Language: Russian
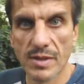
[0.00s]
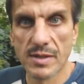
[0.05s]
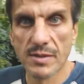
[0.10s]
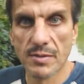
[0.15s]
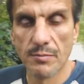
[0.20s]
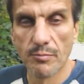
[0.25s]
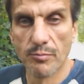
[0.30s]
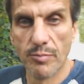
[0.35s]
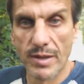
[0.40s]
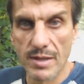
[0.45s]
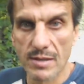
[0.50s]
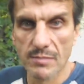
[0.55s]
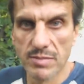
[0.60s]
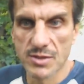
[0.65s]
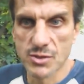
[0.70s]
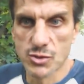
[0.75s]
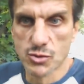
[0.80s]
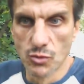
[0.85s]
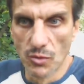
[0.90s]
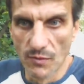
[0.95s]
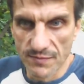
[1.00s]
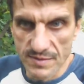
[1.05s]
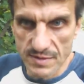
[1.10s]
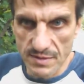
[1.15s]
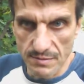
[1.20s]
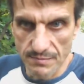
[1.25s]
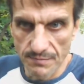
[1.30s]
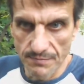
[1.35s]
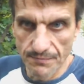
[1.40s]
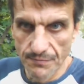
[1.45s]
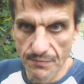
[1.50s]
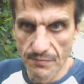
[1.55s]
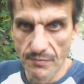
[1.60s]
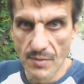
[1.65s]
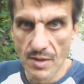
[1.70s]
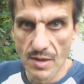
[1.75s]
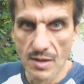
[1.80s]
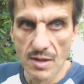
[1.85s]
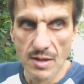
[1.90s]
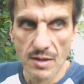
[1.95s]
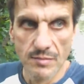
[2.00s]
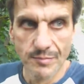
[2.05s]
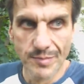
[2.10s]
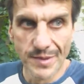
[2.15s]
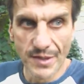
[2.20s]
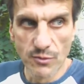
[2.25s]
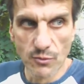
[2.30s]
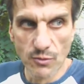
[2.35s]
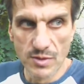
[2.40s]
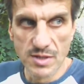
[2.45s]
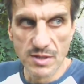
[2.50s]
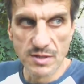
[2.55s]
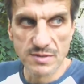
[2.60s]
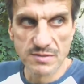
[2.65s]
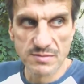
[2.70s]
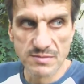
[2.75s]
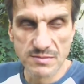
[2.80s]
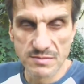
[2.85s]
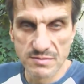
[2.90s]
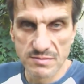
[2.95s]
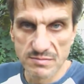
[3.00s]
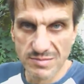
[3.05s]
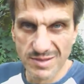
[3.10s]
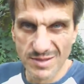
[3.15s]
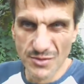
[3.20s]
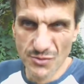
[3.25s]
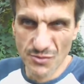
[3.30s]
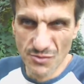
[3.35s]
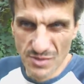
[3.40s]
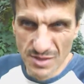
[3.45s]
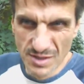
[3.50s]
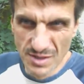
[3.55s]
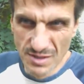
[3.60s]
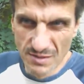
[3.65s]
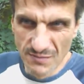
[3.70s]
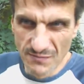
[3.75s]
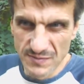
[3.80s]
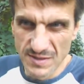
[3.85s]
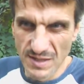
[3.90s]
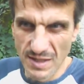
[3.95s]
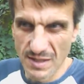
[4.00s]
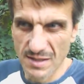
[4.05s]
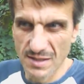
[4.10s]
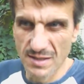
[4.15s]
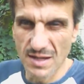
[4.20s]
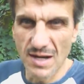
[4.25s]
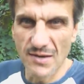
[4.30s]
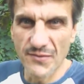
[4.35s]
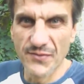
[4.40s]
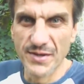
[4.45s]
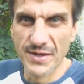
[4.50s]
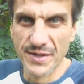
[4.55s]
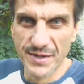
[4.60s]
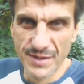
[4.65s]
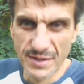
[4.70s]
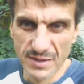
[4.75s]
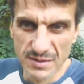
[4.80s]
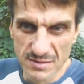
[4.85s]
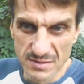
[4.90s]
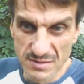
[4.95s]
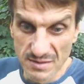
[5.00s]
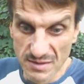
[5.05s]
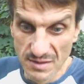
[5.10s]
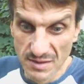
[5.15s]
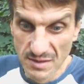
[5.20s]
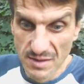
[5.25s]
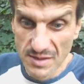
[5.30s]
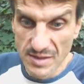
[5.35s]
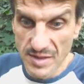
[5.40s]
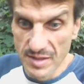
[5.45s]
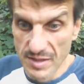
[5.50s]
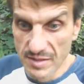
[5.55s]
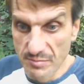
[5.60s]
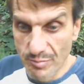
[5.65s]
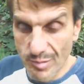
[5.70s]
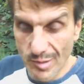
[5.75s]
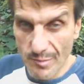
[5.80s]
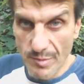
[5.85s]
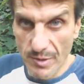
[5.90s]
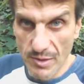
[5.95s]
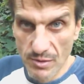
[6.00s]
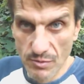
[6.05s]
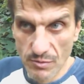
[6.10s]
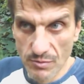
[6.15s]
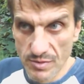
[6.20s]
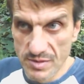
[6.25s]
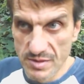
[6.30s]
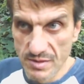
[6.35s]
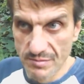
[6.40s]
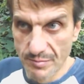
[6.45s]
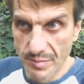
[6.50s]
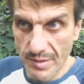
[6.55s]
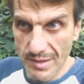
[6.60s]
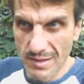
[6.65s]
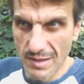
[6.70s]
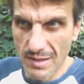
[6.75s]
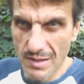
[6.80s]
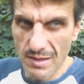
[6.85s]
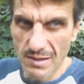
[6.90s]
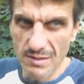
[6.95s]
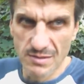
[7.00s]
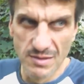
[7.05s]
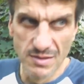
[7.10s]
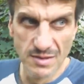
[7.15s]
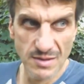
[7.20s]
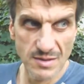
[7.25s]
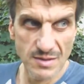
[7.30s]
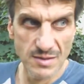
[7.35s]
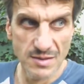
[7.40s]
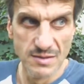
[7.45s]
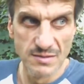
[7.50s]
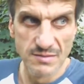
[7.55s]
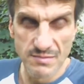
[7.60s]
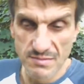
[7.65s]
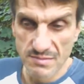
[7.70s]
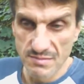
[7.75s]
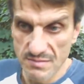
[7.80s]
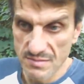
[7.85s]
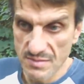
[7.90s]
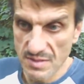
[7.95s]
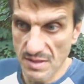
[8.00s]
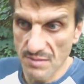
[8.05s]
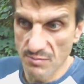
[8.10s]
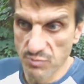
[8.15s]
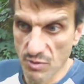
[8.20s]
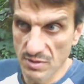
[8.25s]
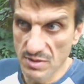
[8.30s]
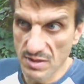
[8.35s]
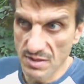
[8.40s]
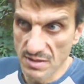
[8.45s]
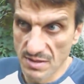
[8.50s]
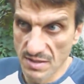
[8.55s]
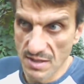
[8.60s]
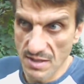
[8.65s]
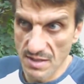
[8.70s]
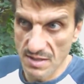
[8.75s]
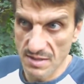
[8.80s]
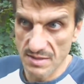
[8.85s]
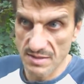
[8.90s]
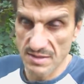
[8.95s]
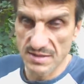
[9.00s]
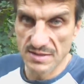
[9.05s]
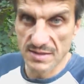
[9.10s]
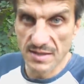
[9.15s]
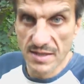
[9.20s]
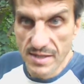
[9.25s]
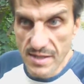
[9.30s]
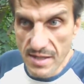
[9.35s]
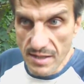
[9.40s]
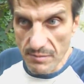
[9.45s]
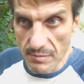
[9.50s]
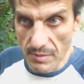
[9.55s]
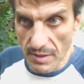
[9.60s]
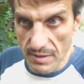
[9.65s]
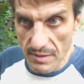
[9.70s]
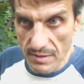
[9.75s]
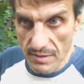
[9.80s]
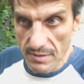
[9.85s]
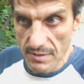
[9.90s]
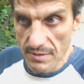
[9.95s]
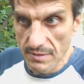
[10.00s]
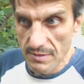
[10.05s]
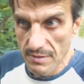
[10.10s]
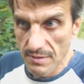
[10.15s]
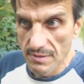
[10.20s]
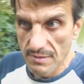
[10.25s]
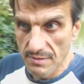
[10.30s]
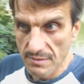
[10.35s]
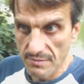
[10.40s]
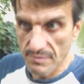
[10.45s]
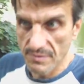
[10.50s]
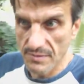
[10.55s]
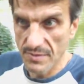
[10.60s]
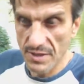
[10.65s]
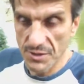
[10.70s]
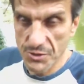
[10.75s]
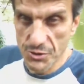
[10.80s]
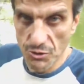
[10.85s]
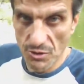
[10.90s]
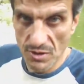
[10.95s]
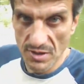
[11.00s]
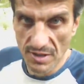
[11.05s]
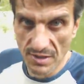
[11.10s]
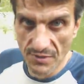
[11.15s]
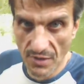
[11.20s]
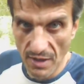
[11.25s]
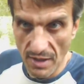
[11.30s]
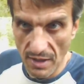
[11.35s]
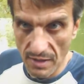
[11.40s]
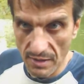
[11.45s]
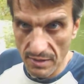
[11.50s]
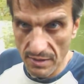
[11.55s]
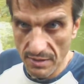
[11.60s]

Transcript: к барабашовцам приходят бандюки, всякие аферисты и пропонуют им, предлагают работать на схемы, на черный нал.